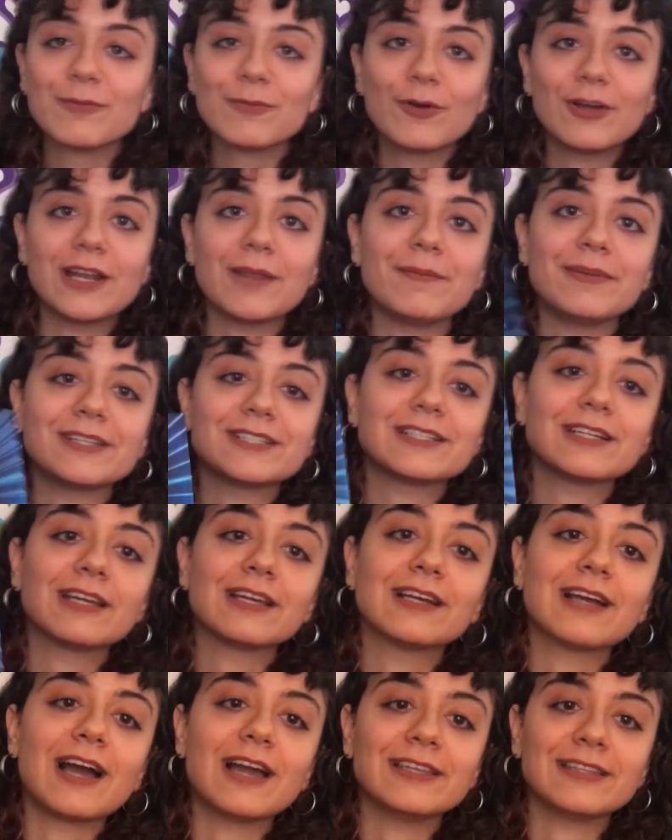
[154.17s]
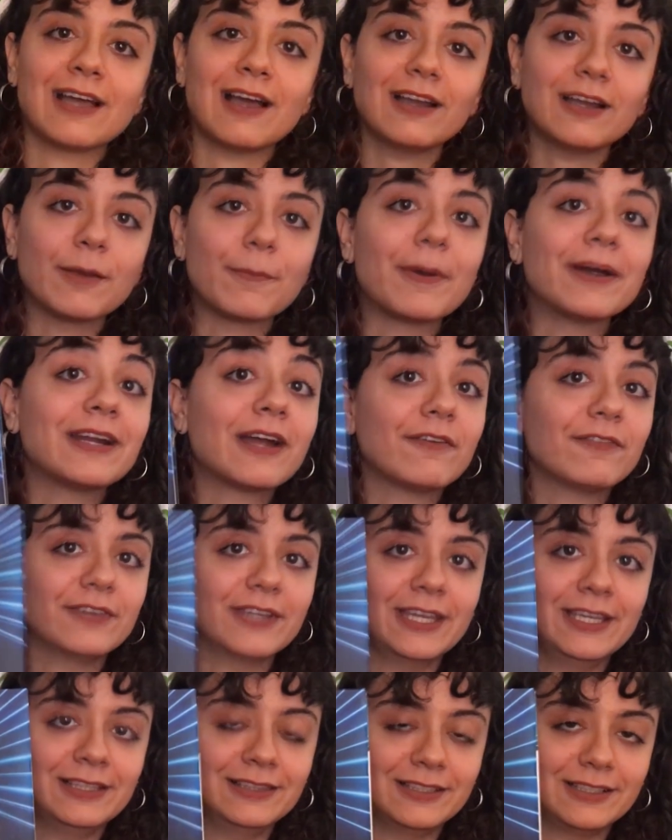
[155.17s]
Böyle bir kaynak
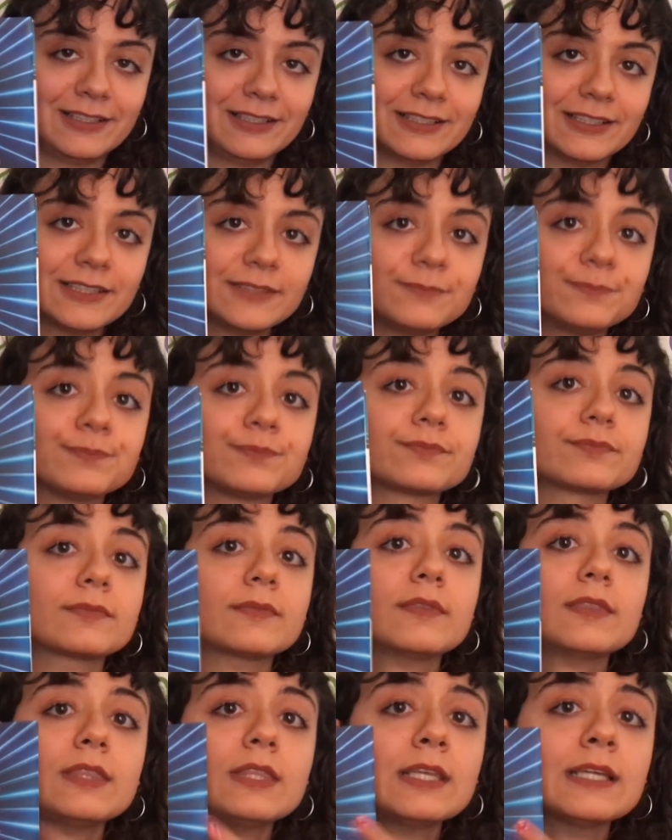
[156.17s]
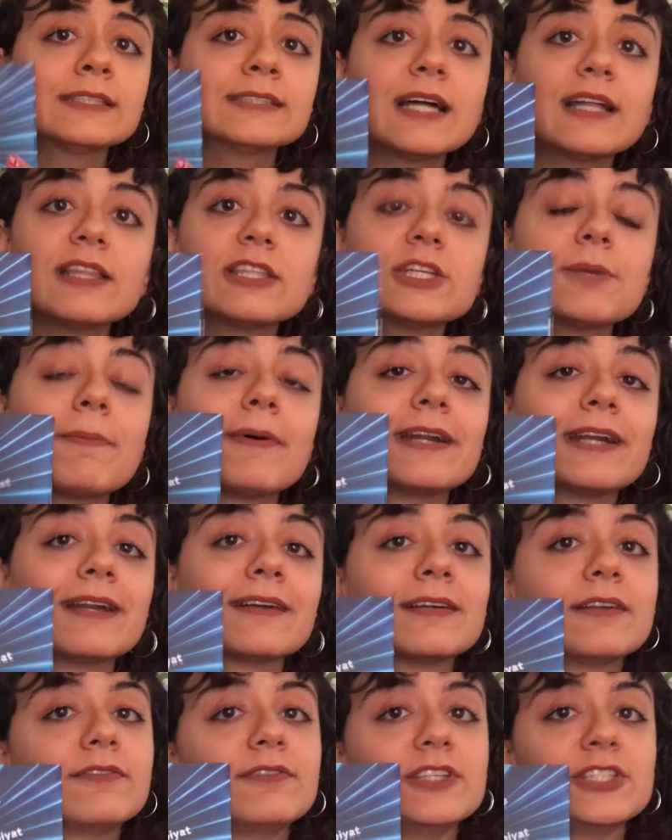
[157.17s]
Paraf yayınlarının sadece
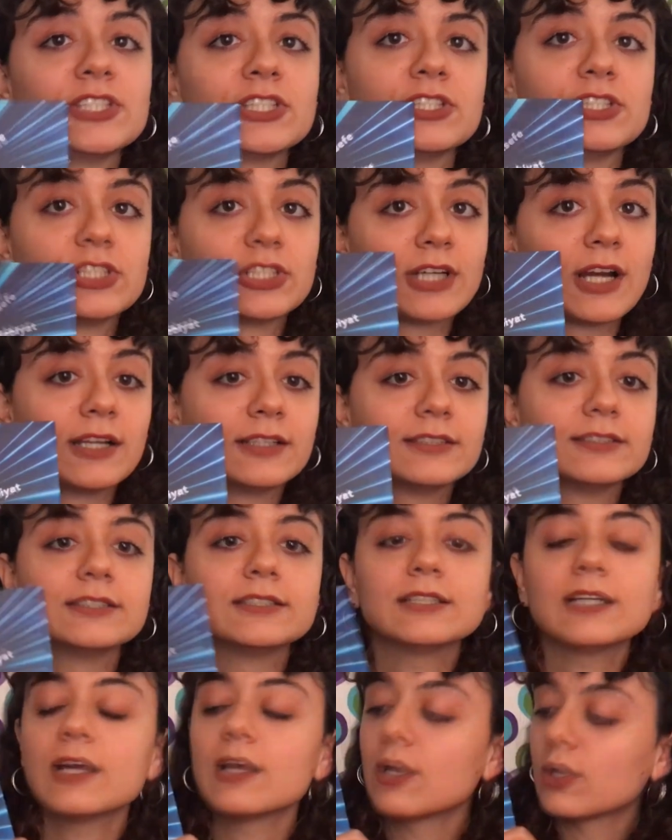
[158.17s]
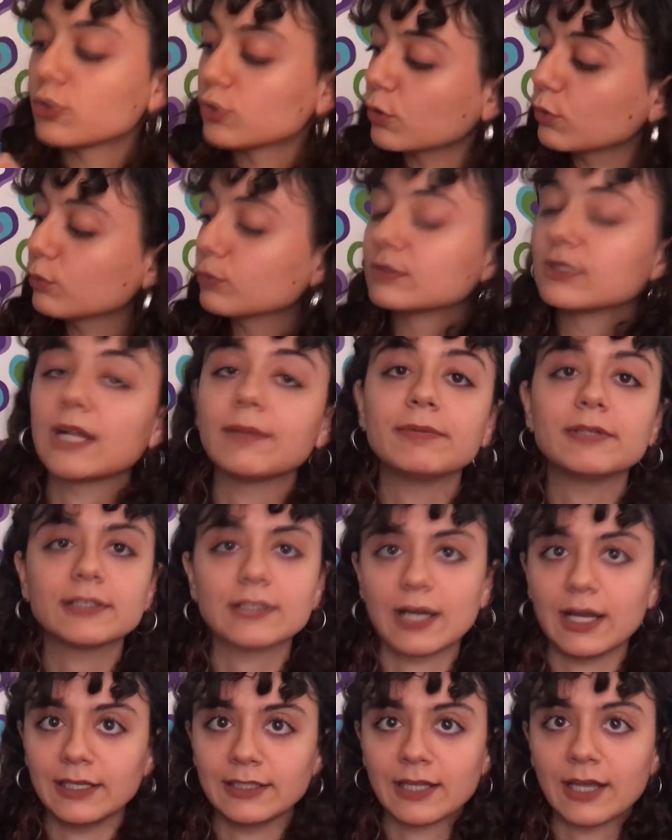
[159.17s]
paragraf için çıkarttığı çok güzel
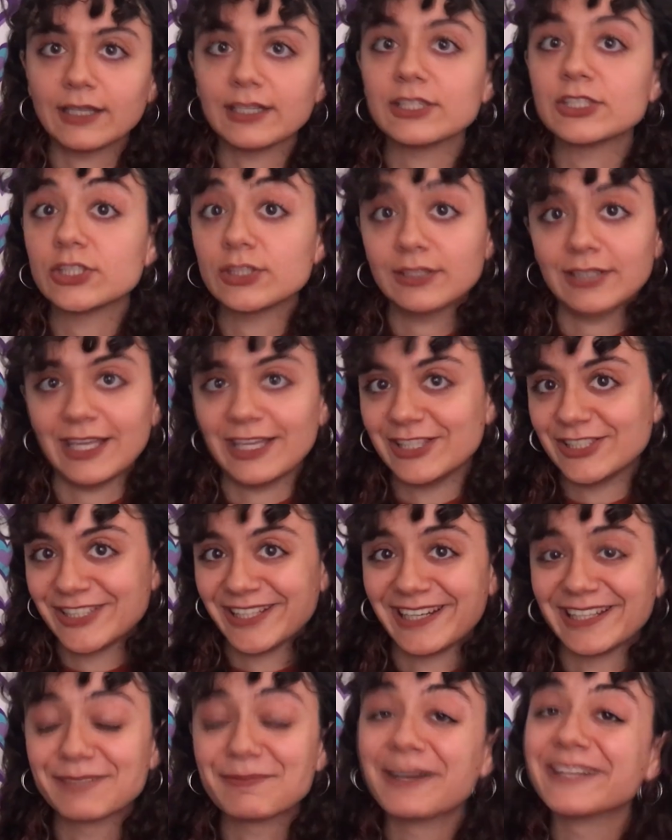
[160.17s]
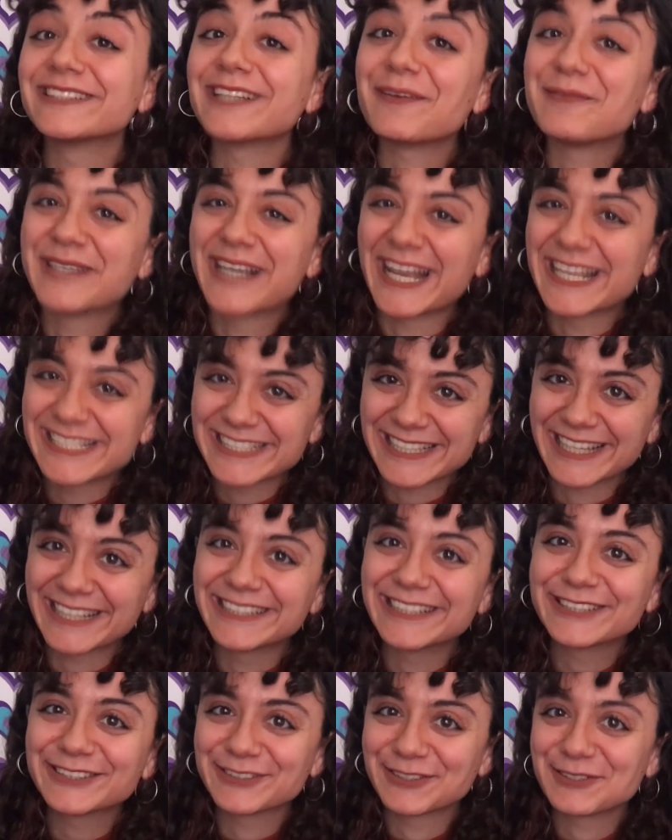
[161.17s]
bir kaynak. İçini de inceledim. Hatta birkaç
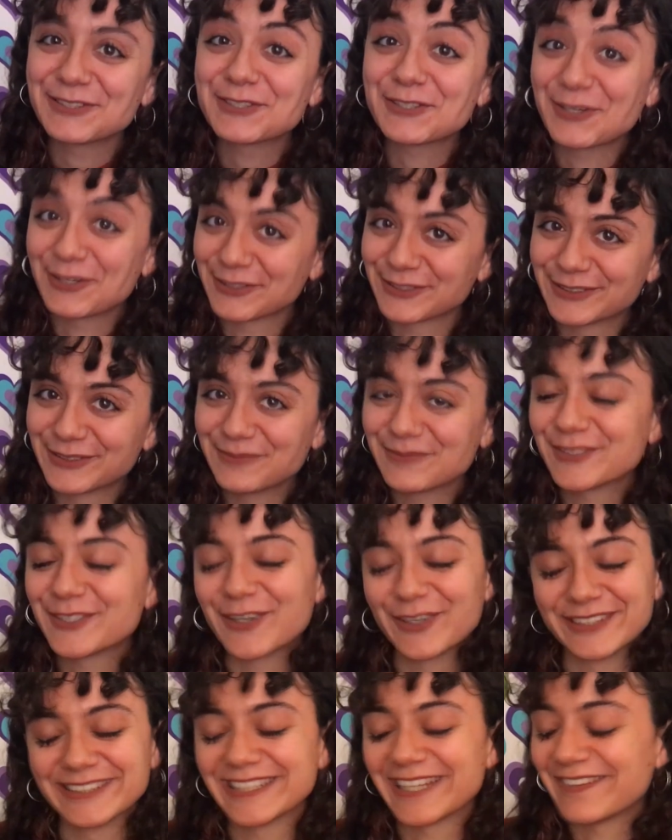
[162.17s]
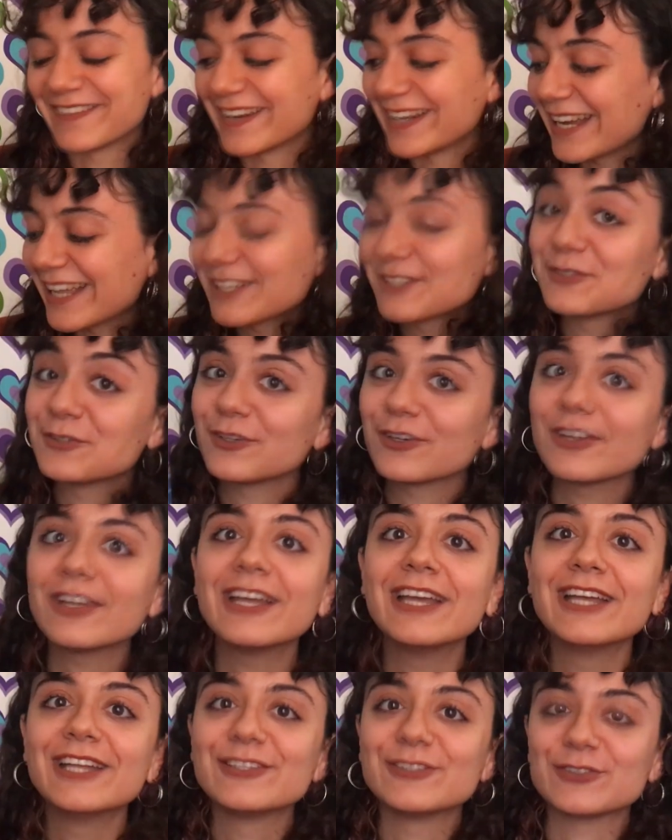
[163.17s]
tane de soru çözdüm çok severek. Çünkü
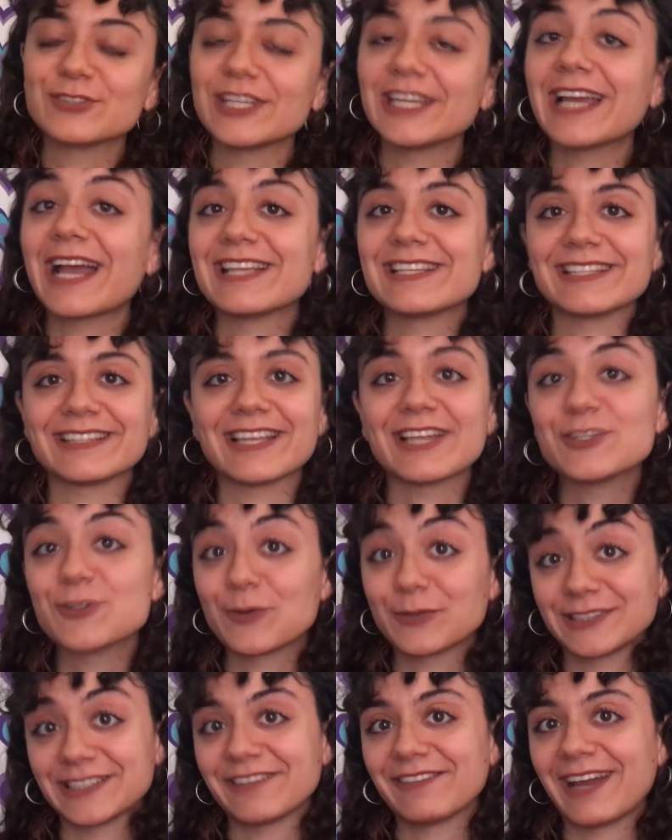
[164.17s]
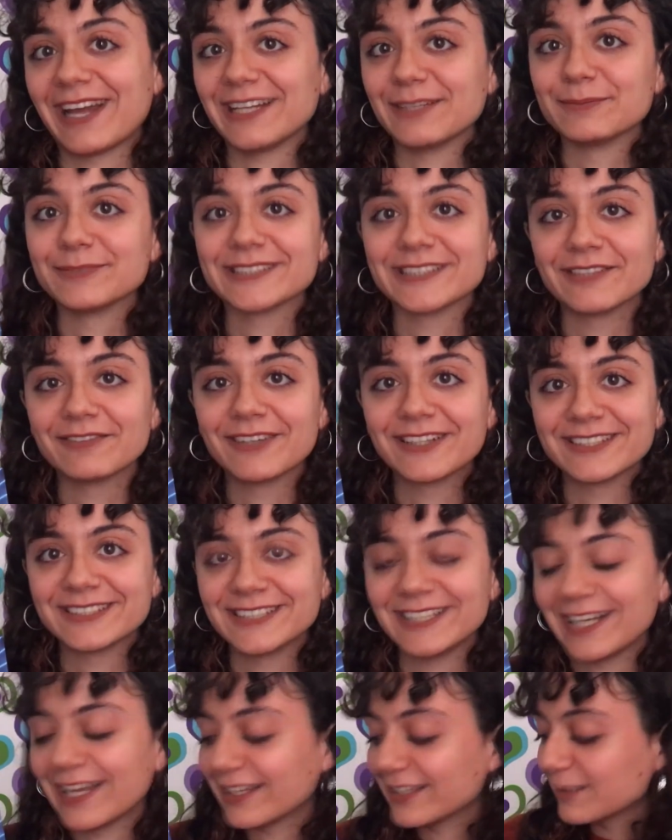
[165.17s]
Türkçeyi gerçekten çok severdim sınava
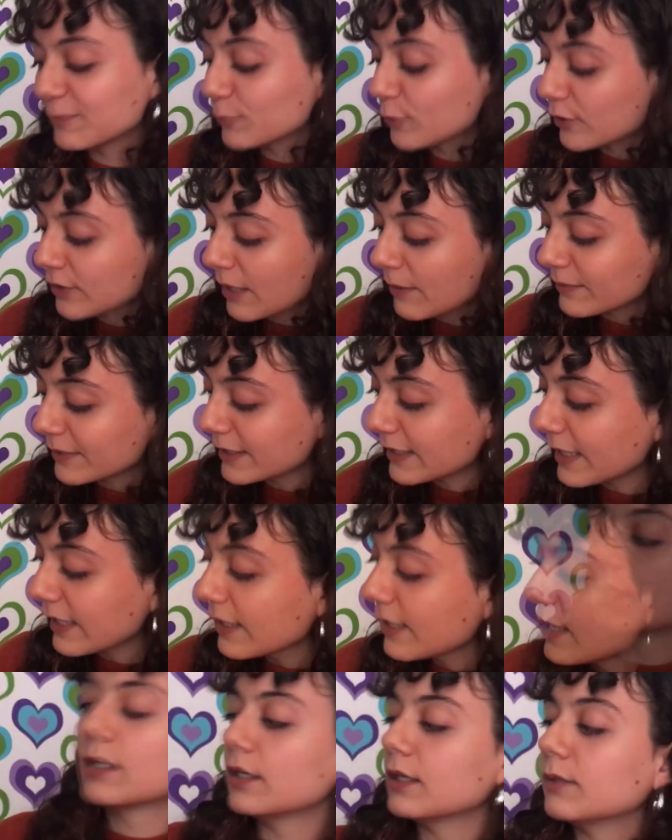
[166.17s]
hazırlandığım dönemde de.